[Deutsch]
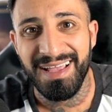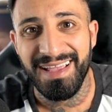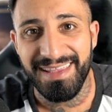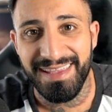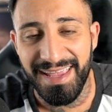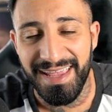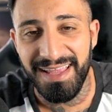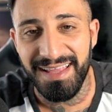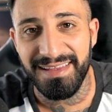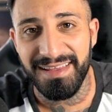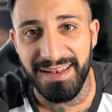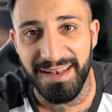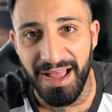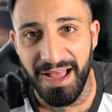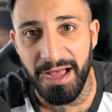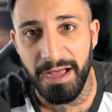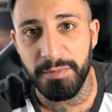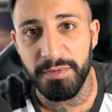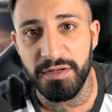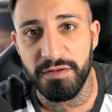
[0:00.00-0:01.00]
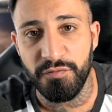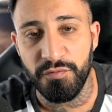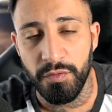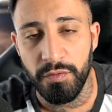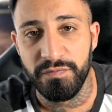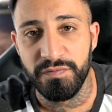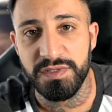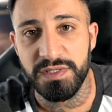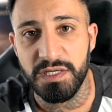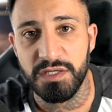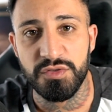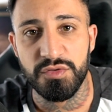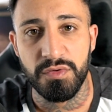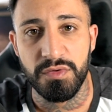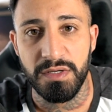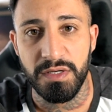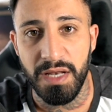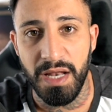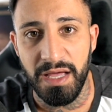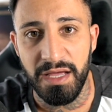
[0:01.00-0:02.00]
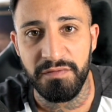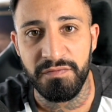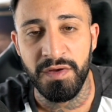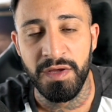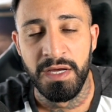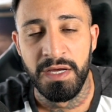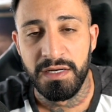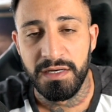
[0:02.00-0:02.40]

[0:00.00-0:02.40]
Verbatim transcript: jeden Abend 5, 6 Stunden live.